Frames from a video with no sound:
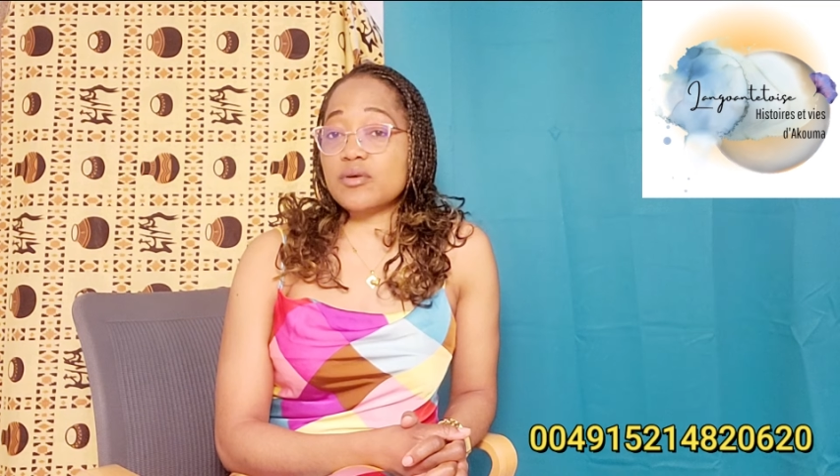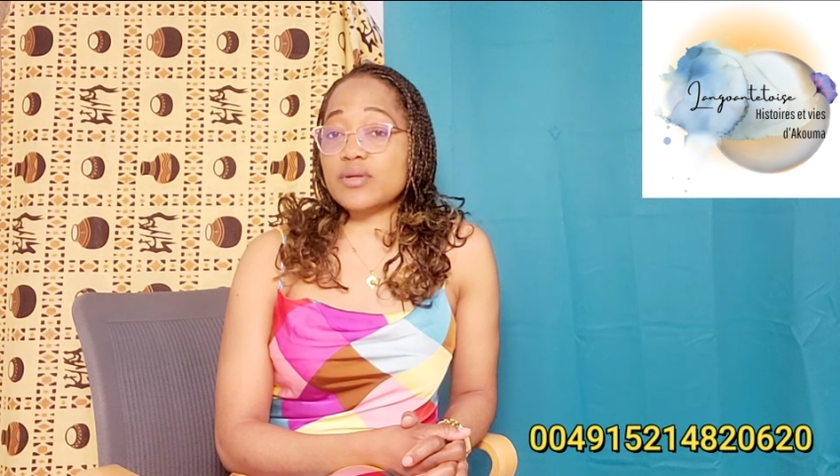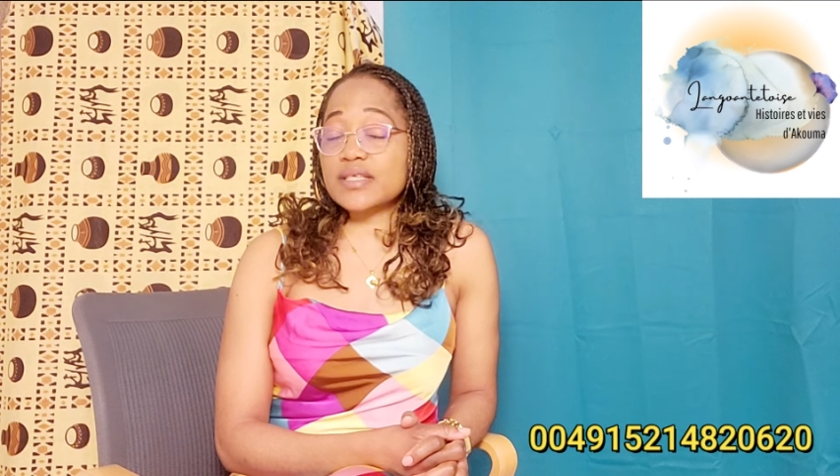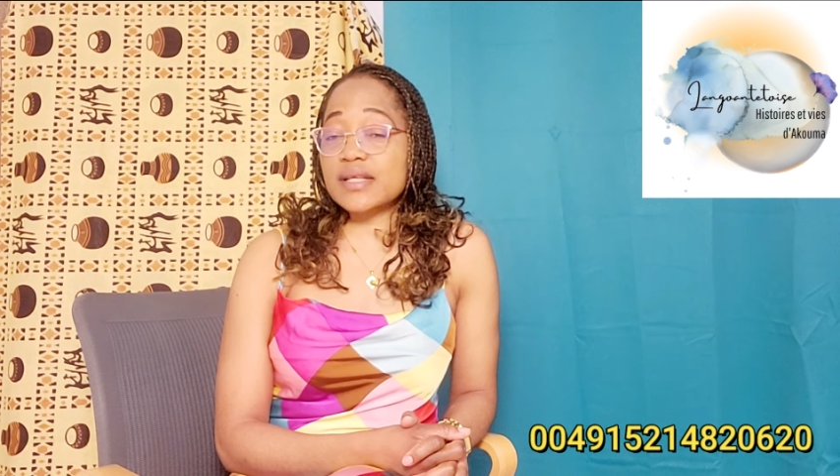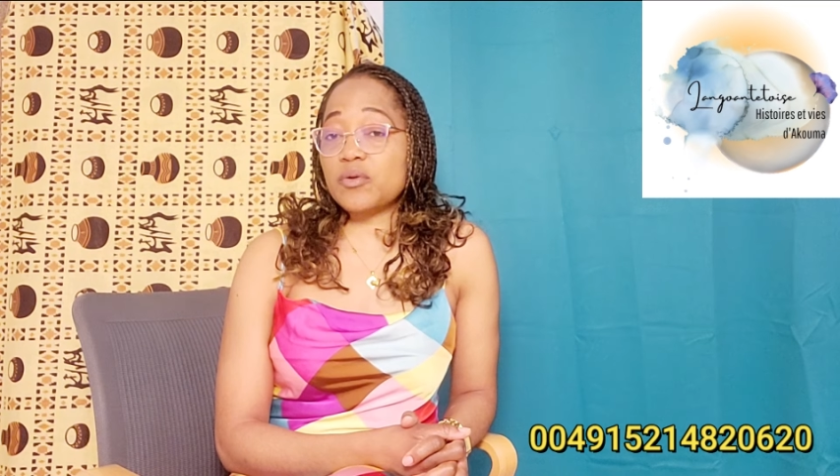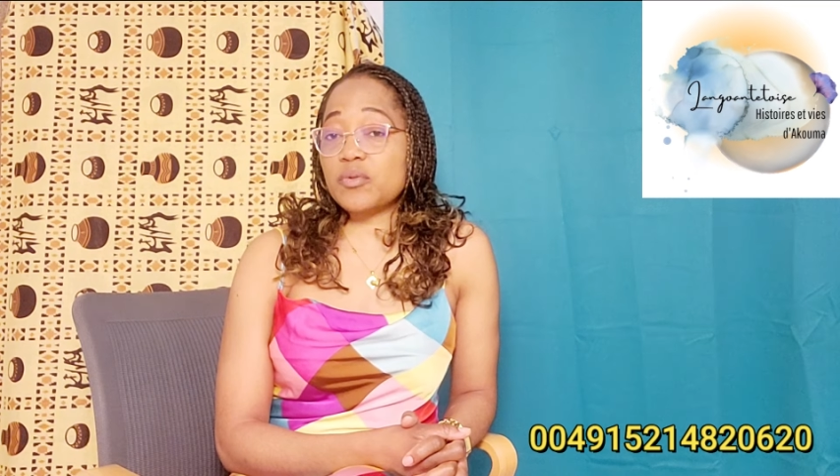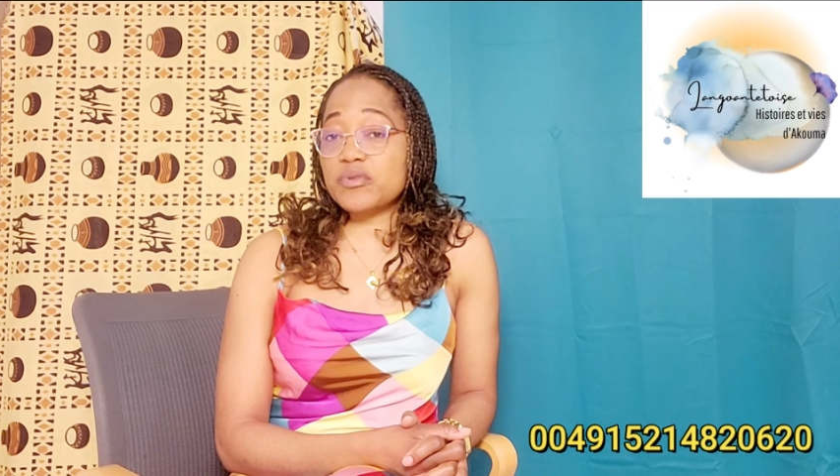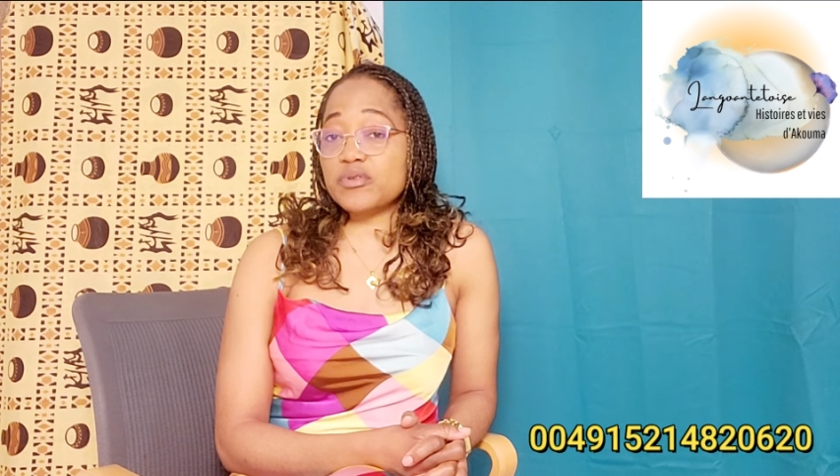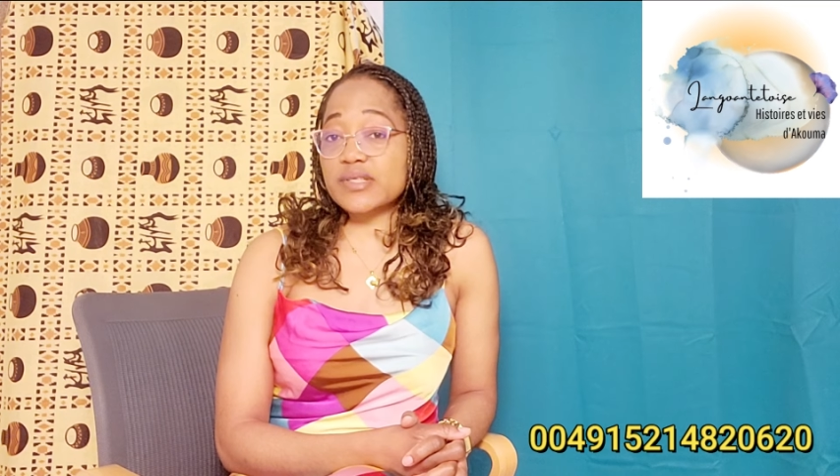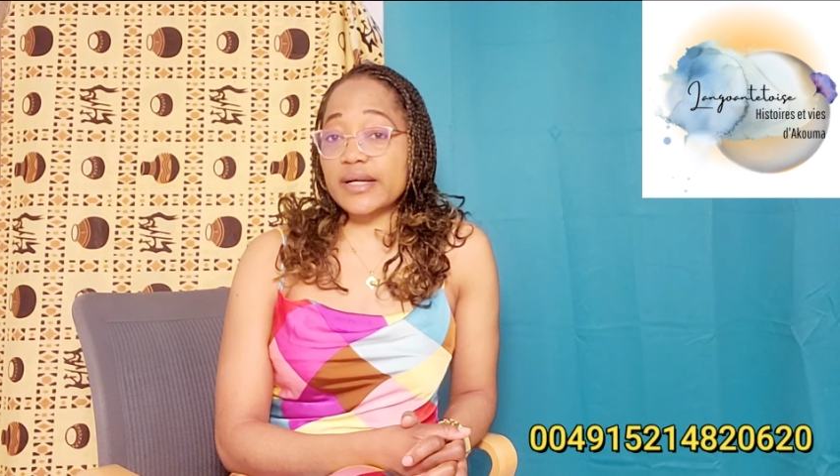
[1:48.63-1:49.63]
connaissait la
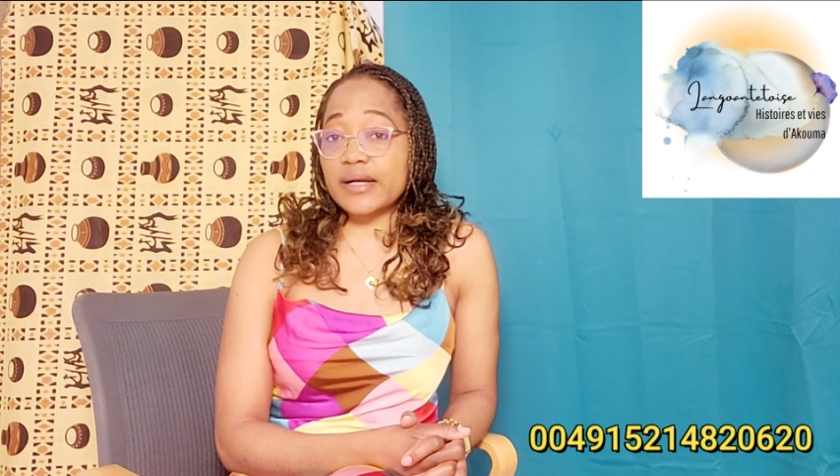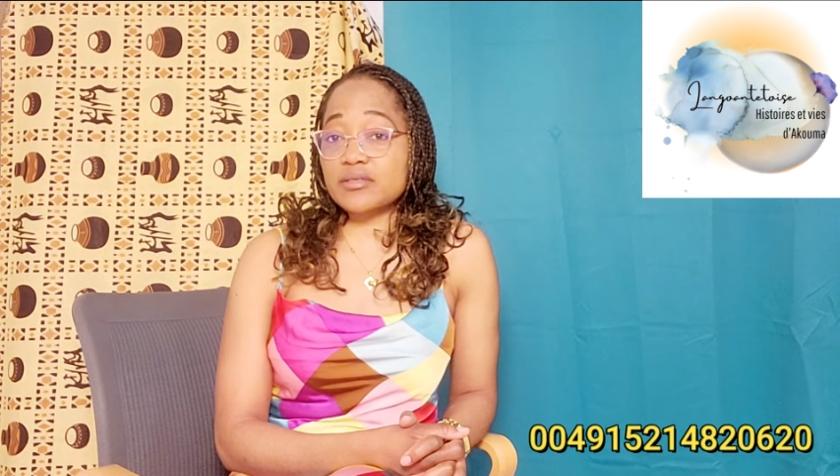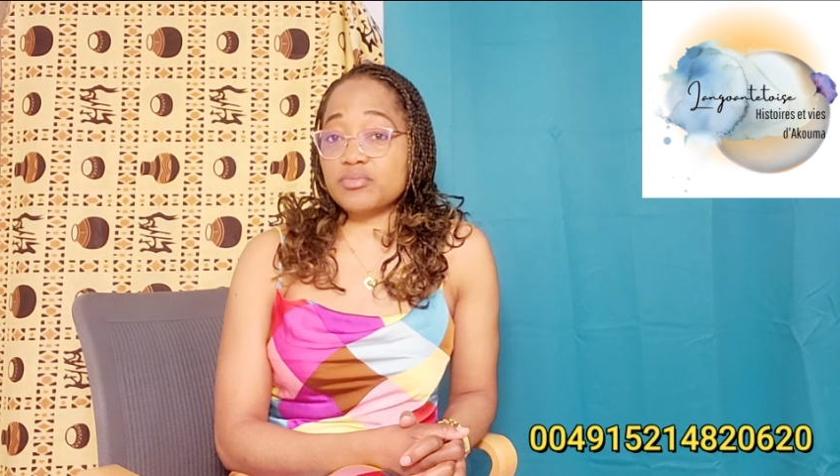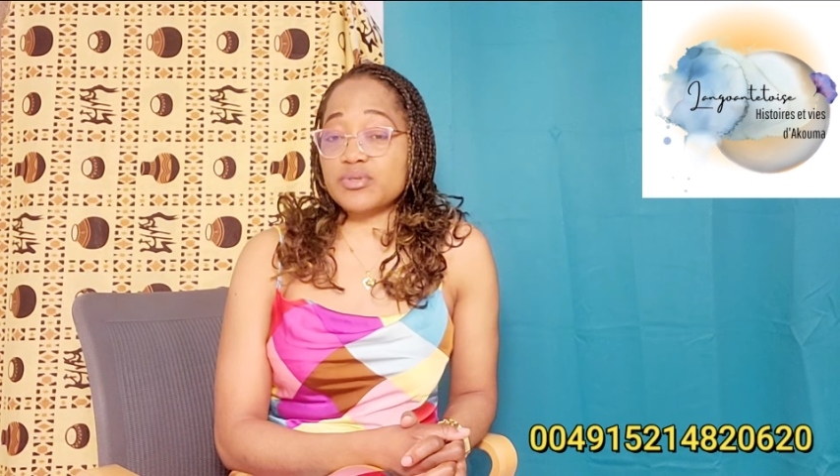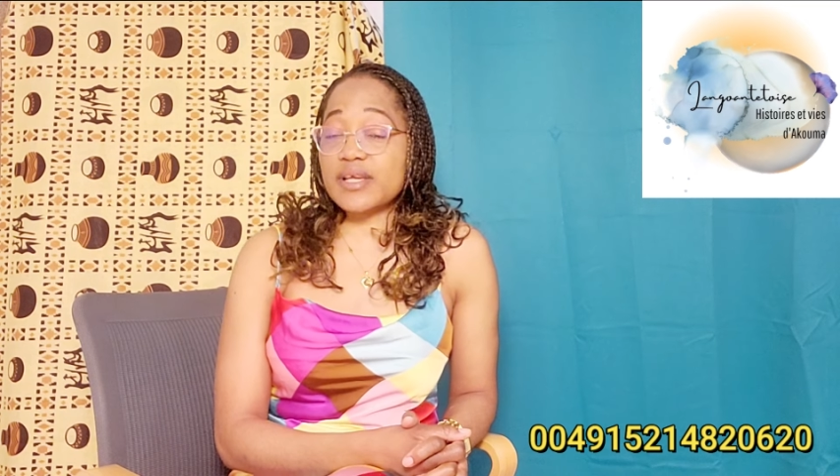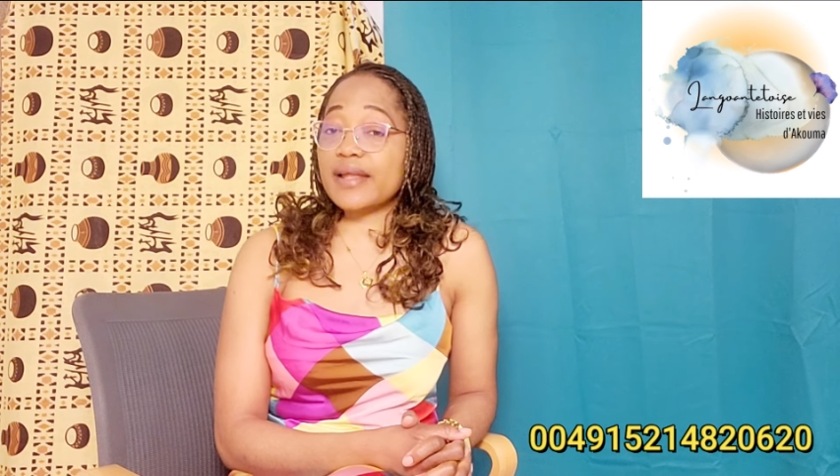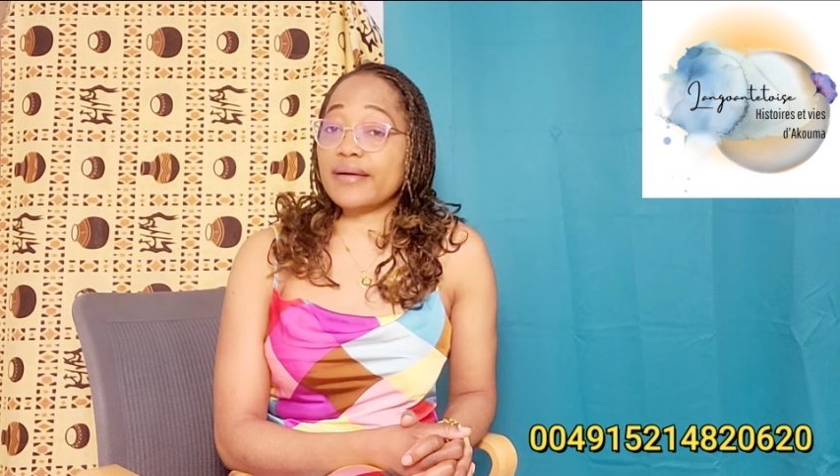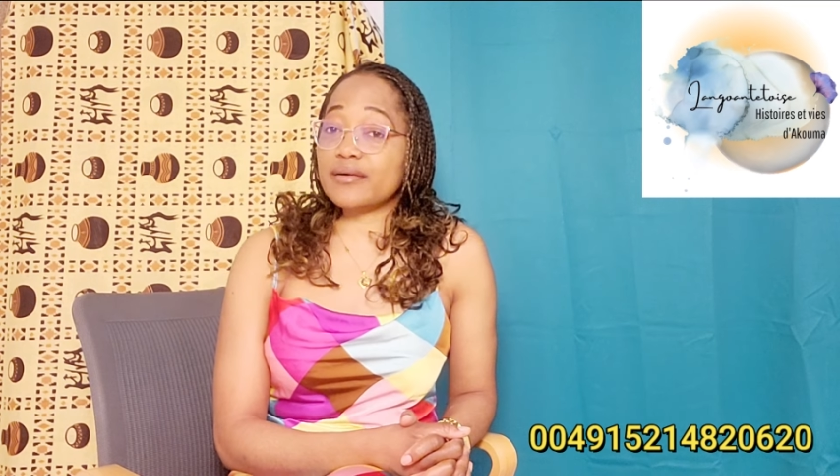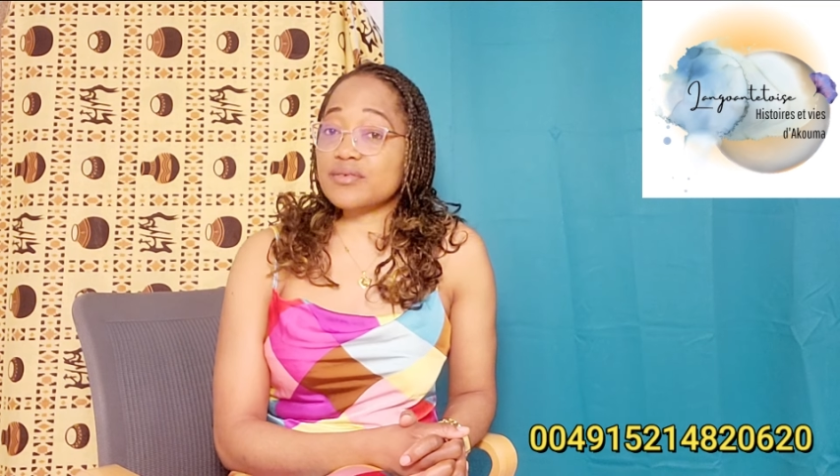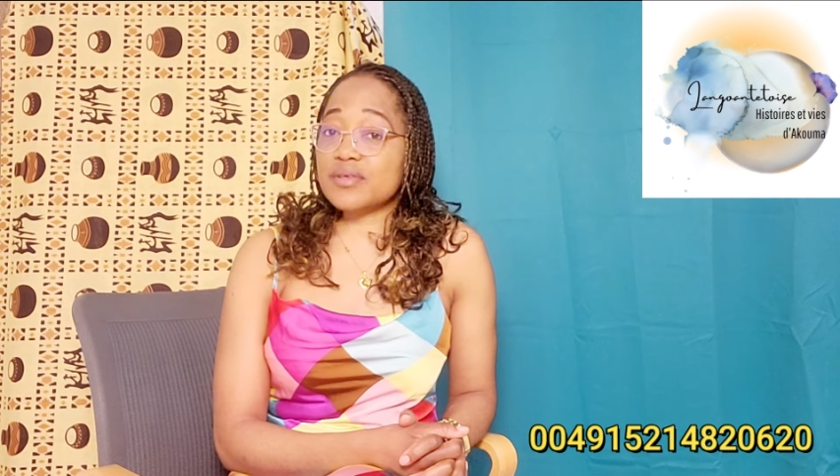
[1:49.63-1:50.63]
copine de sa grande sœur puisqu'elle a grandi